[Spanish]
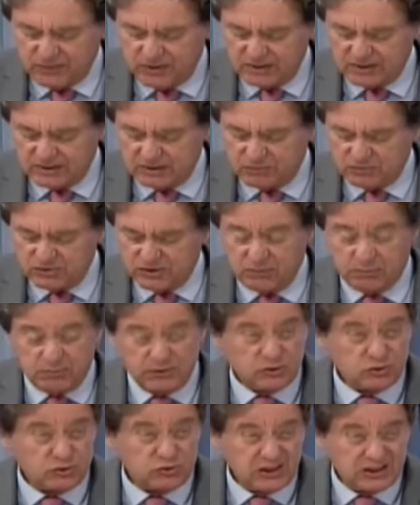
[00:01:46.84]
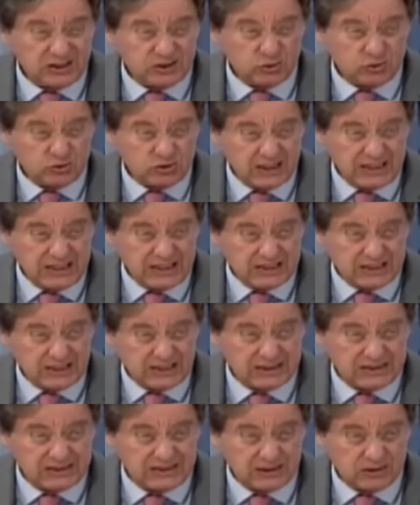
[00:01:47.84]
Estamos en el puesto 130
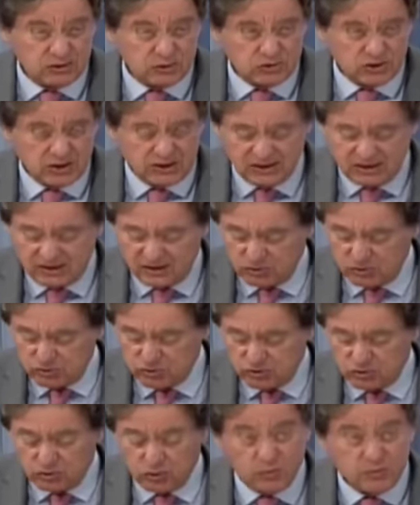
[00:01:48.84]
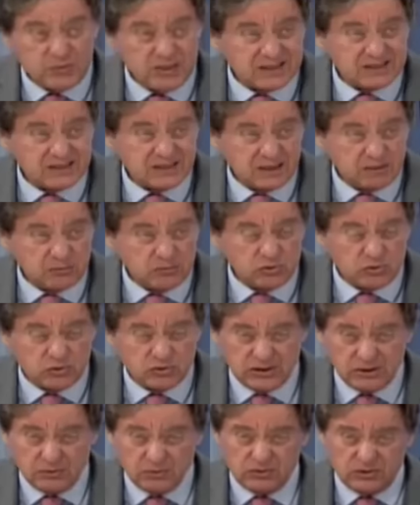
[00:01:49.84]
de 138 economías en el mundo.
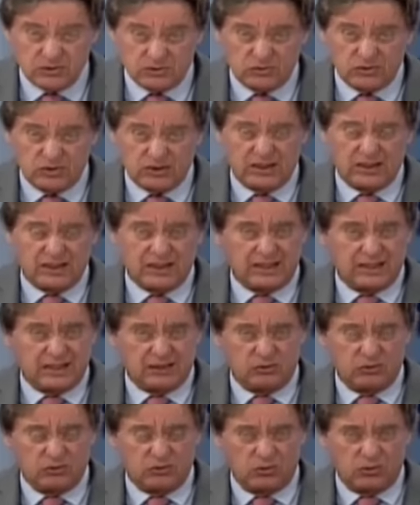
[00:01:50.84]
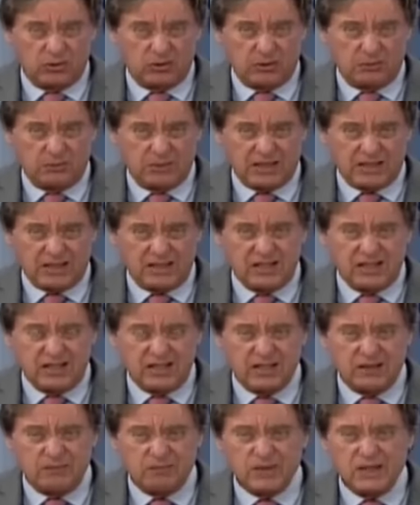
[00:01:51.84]
Tenemos entonces la legislación de valor más
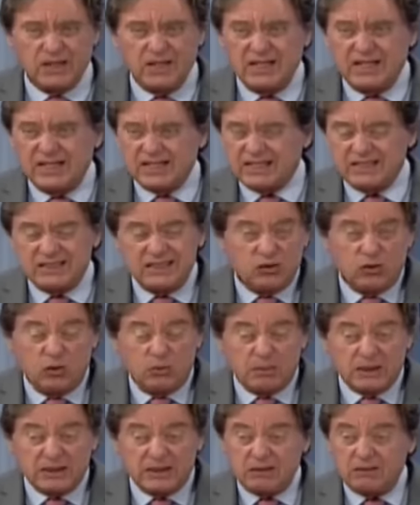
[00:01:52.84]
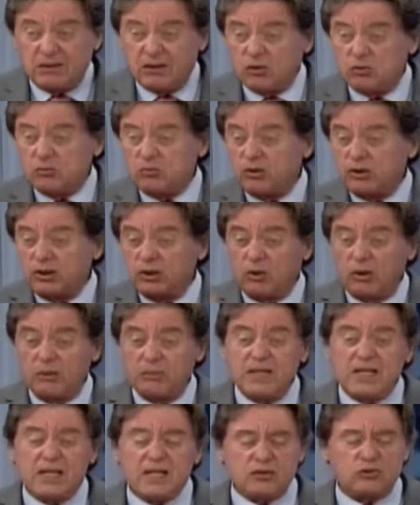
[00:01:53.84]
rígida, que es incompatible con un modelo
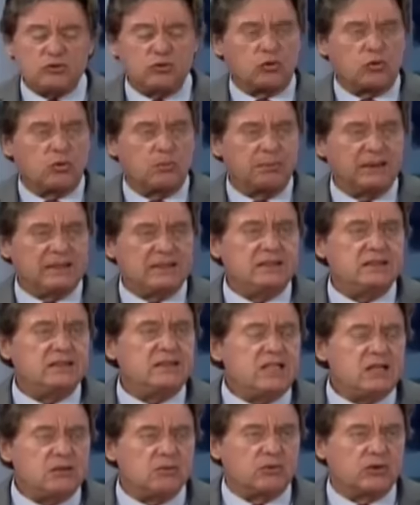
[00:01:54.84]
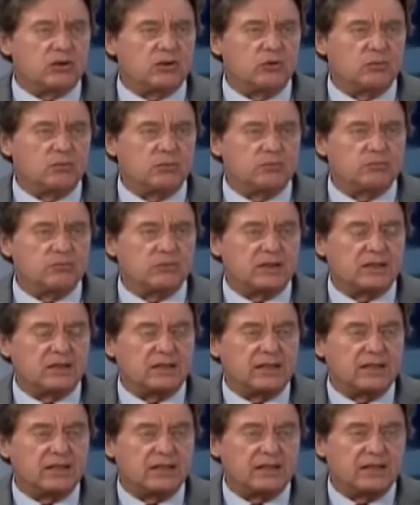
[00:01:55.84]
abierto, competitivo, que no,
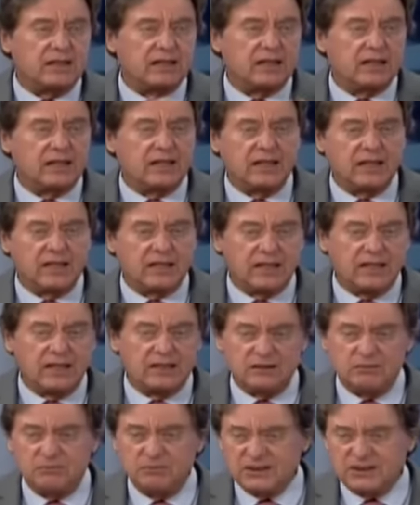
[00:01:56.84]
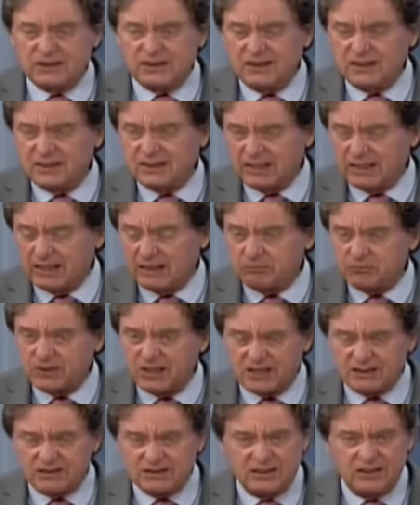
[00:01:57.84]
en el que las empresas tienen que
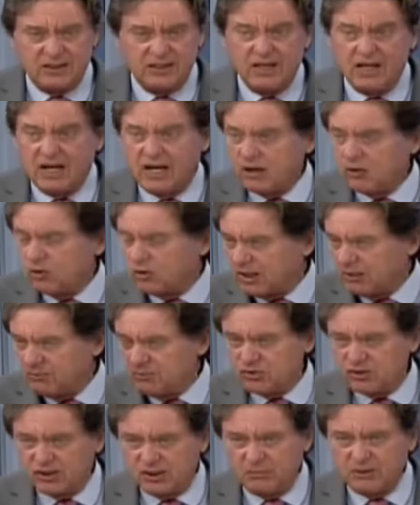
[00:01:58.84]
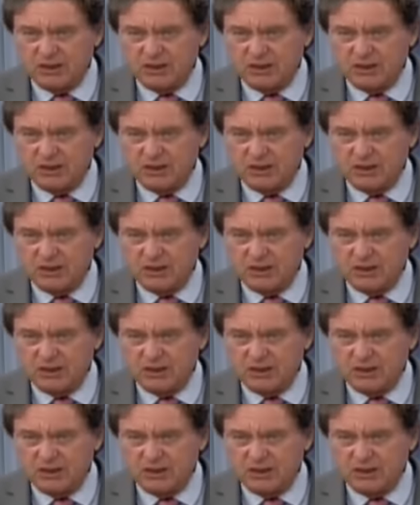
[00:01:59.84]
adaptarse a los cambios en el